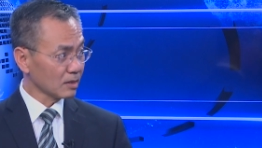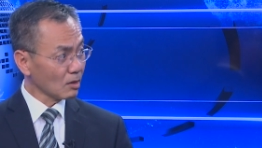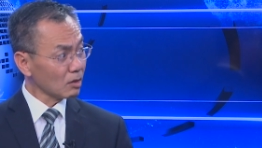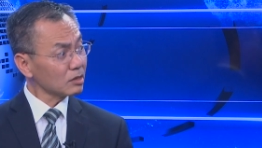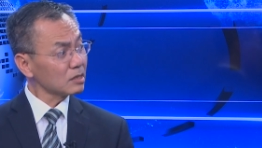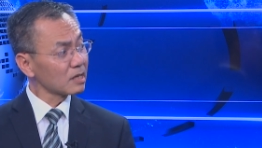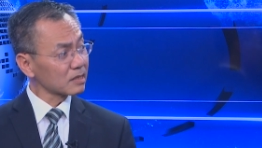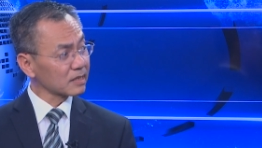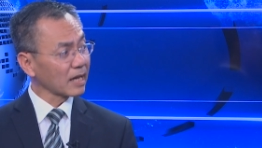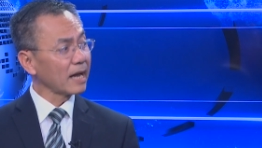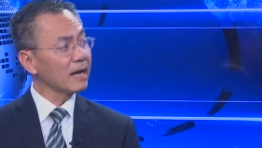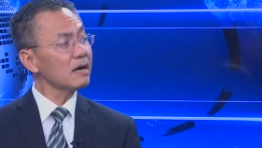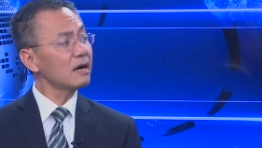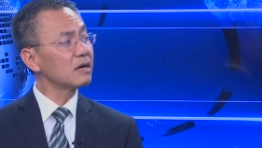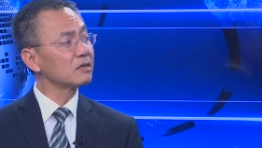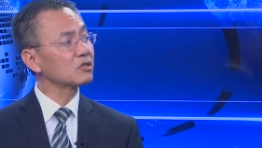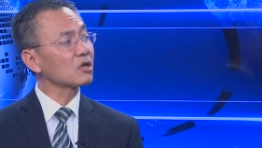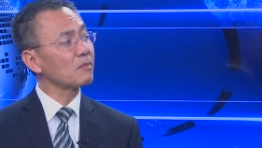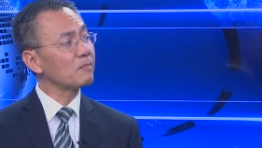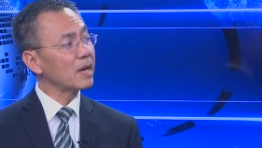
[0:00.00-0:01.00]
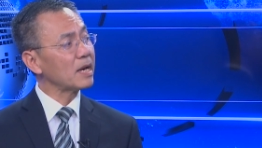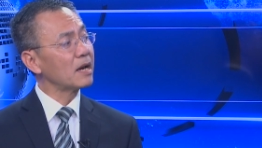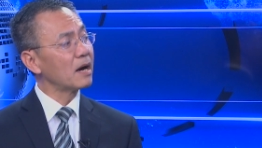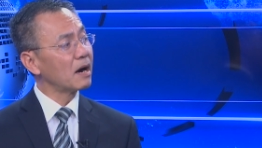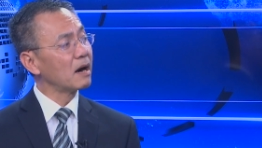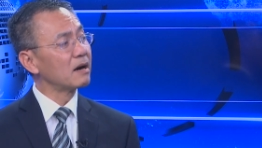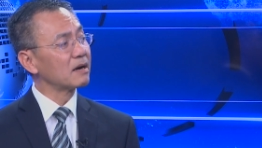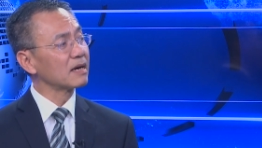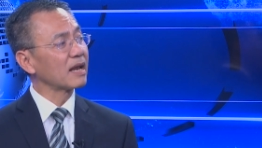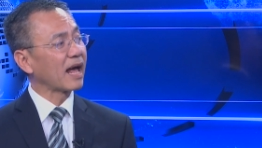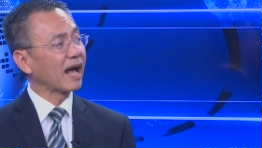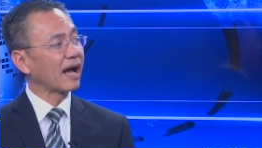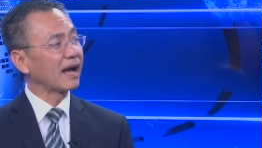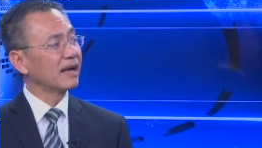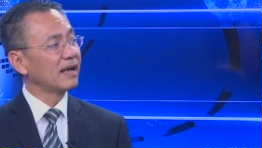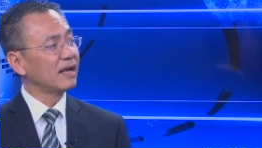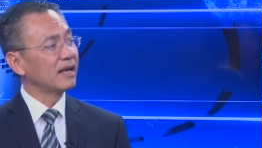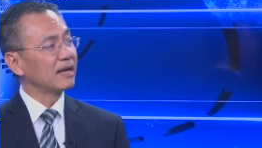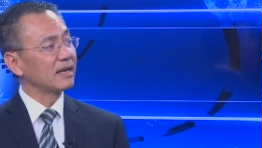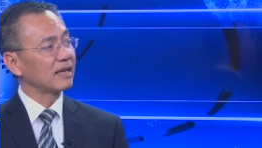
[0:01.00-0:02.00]
nó thực tế hơn cho mình hơn là
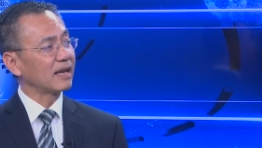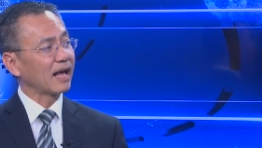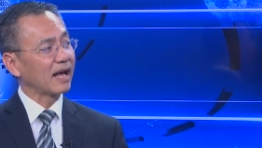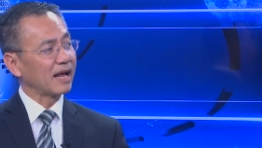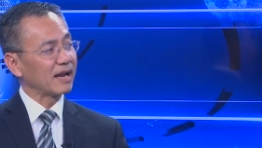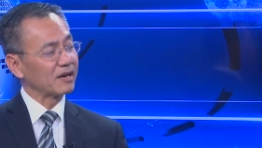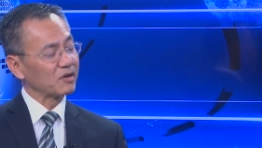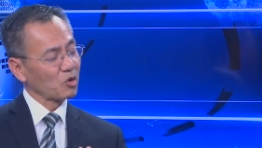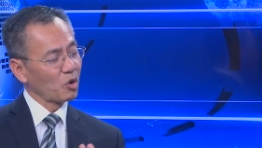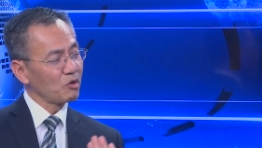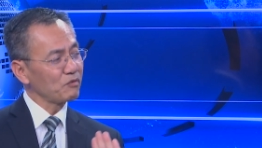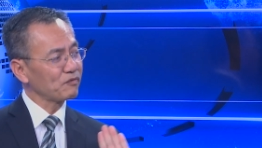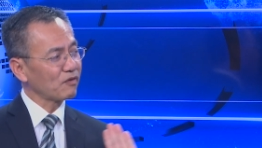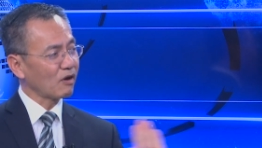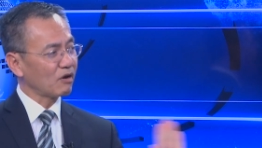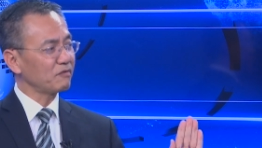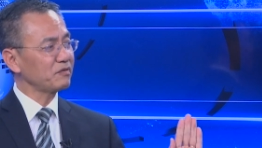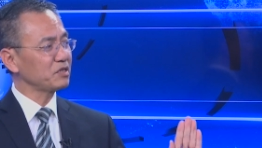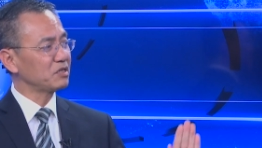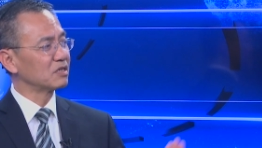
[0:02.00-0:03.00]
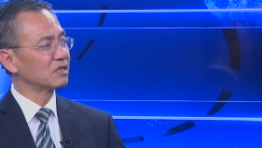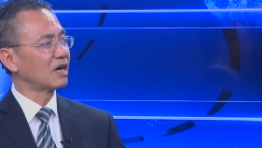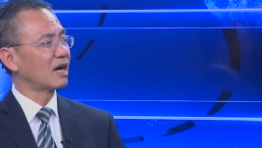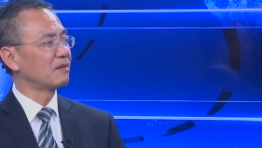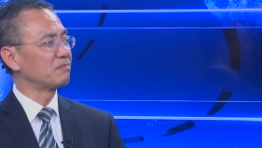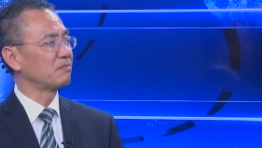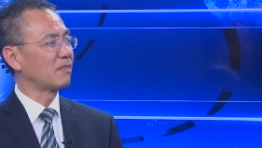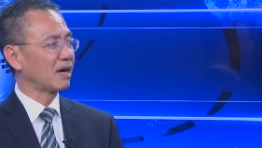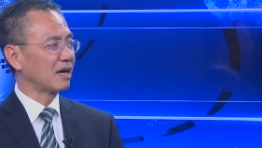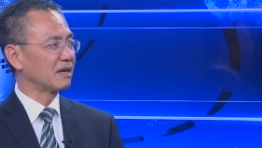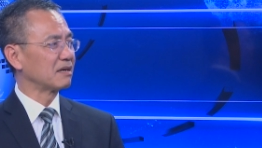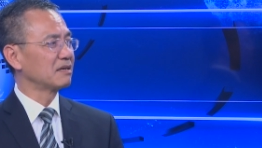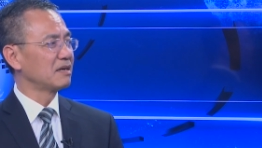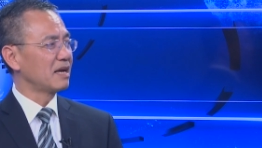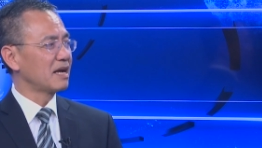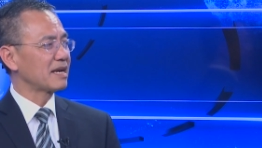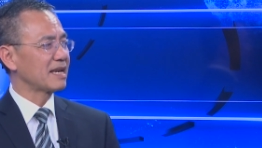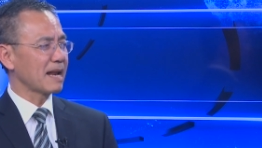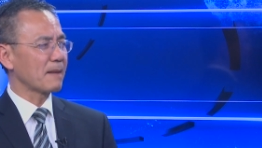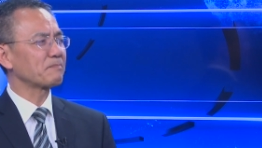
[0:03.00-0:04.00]
là đối phó với trường hợp mà
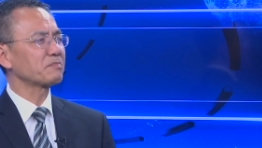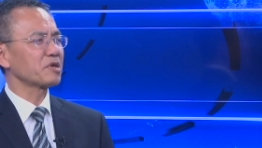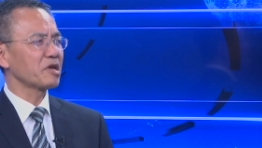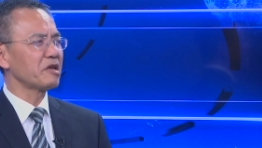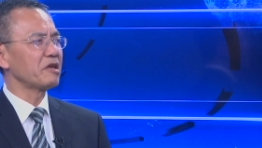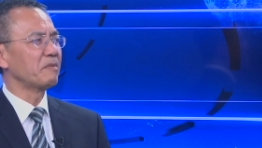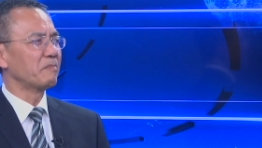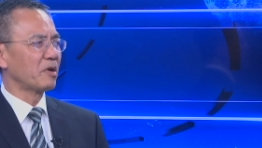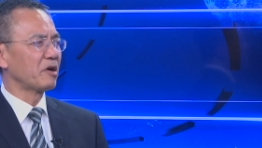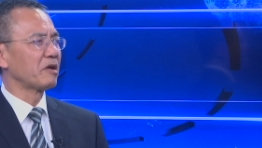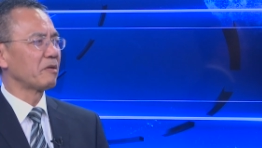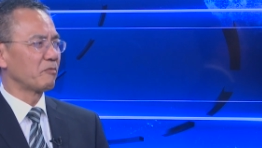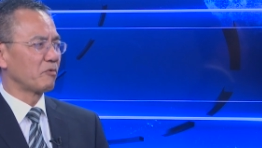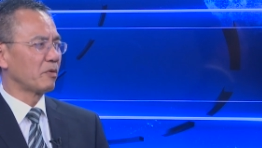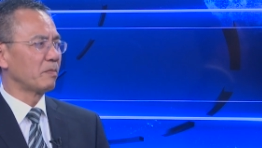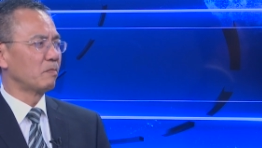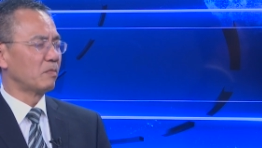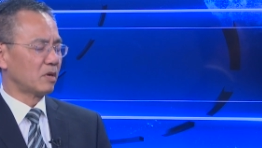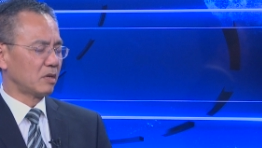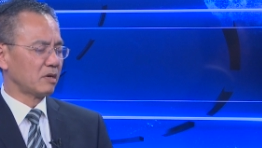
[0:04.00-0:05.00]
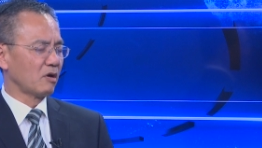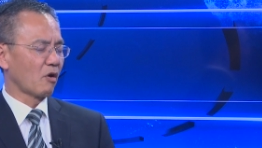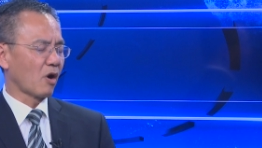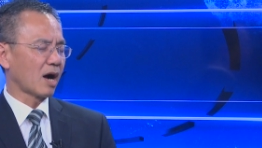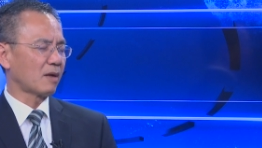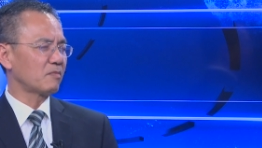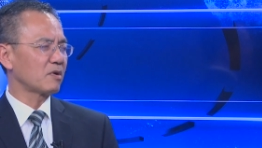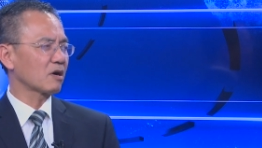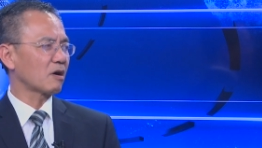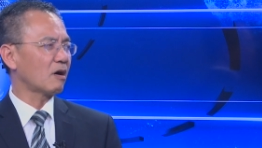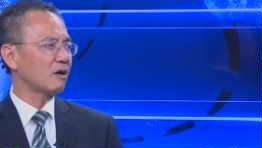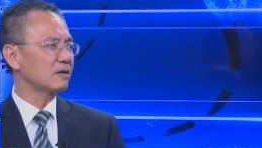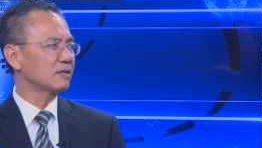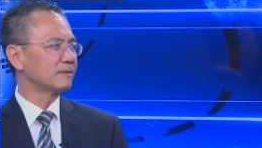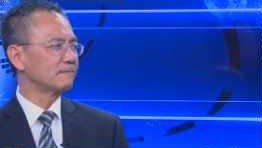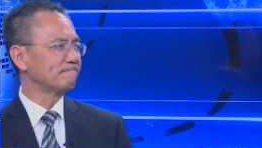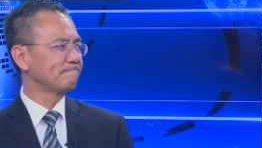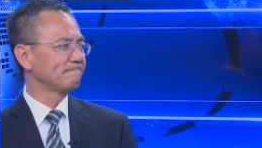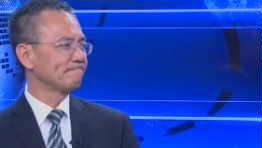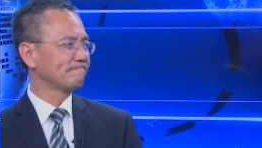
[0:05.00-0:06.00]
năm thì 10, 10 họ mới có
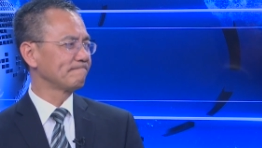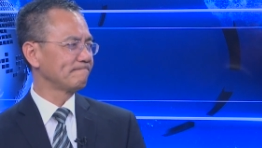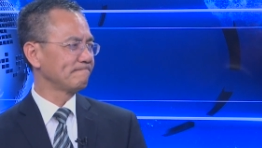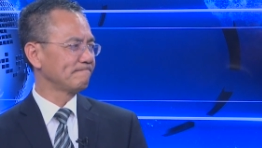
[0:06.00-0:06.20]
đúng